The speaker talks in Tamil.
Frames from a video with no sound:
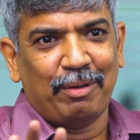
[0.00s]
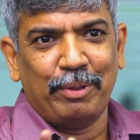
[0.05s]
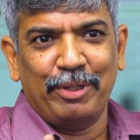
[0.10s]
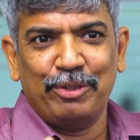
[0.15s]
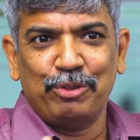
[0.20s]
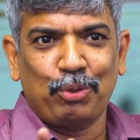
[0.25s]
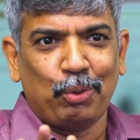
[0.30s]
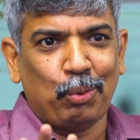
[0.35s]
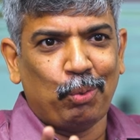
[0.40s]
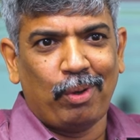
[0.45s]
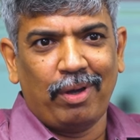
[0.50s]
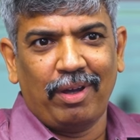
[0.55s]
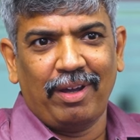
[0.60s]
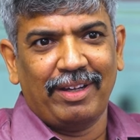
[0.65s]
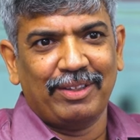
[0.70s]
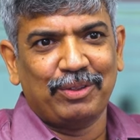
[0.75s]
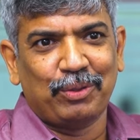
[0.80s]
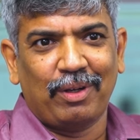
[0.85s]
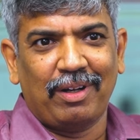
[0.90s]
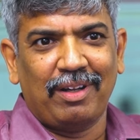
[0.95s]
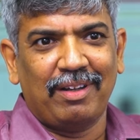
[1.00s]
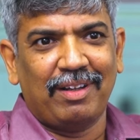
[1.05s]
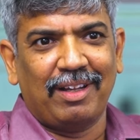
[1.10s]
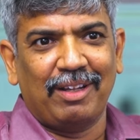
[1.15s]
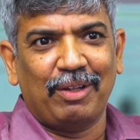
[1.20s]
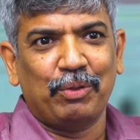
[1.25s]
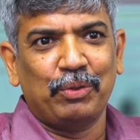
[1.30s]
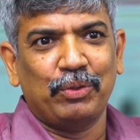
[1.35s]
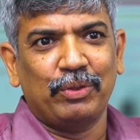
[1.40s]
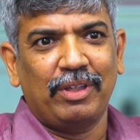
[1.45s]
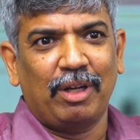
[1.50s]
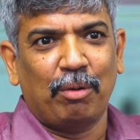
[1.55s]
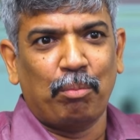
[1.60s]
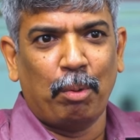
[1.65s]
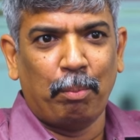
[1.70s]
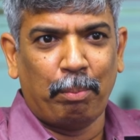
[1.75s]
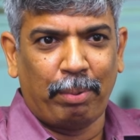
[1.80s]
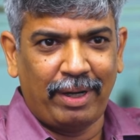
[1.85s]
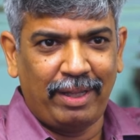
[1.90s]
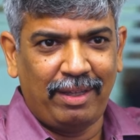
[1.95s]
அப்படின்னு சொல்லுவாங்க ஆக்சுவலாக அதாவது வந்து
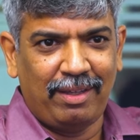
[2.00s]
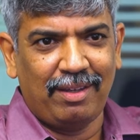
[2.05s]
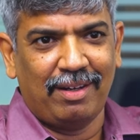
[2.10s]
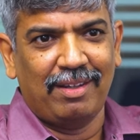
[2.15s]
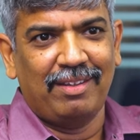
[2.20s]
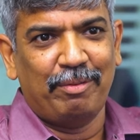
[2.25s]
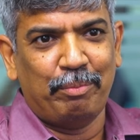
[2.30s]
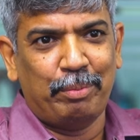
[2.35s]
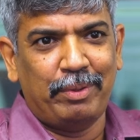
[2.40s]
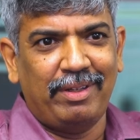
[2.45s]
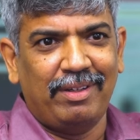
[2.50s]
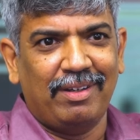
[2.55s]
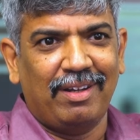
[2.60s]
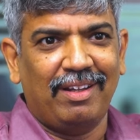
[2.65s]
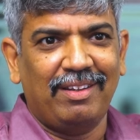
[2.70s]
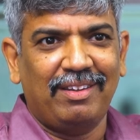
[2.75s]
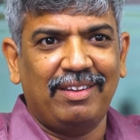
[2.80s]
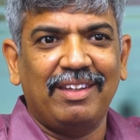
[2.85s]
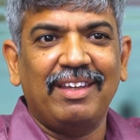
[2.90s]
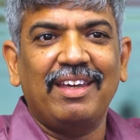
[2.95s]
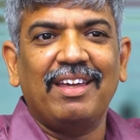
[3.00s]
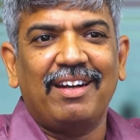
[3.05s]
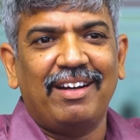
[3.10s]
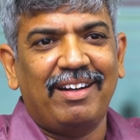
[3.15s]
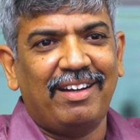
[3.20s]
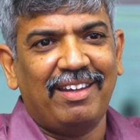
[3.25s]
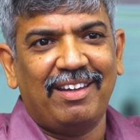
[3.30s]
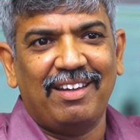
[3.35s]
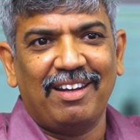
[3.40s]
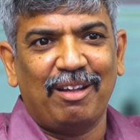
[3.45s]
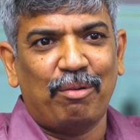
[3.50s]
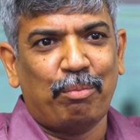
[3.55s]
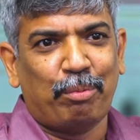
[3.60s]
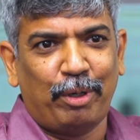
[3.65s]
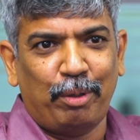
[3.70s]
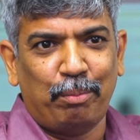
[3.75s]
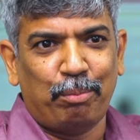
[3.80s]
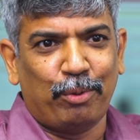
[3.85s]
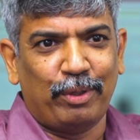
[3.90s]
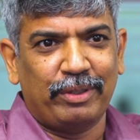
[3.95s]
நம்ம படிக்கிறது எப்படின்னா தியரிட்டிக்கலாக
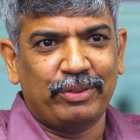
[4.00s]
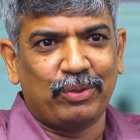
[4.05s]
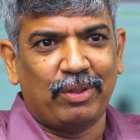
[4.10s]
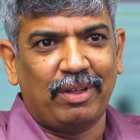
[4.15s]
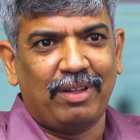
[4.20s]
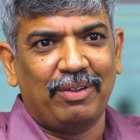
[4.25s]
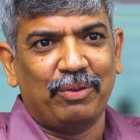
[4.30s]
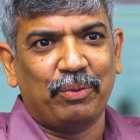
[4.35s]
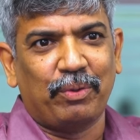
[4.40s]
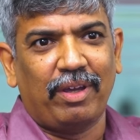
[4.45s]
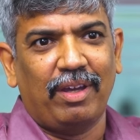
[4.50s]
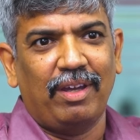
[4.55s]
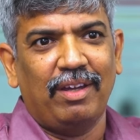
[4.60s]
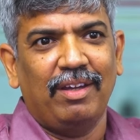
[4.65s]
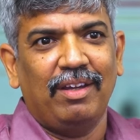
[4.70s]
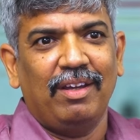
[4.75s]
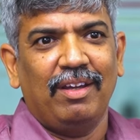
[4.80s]
படிப்போம் ஆக்சுவலாக ஓகே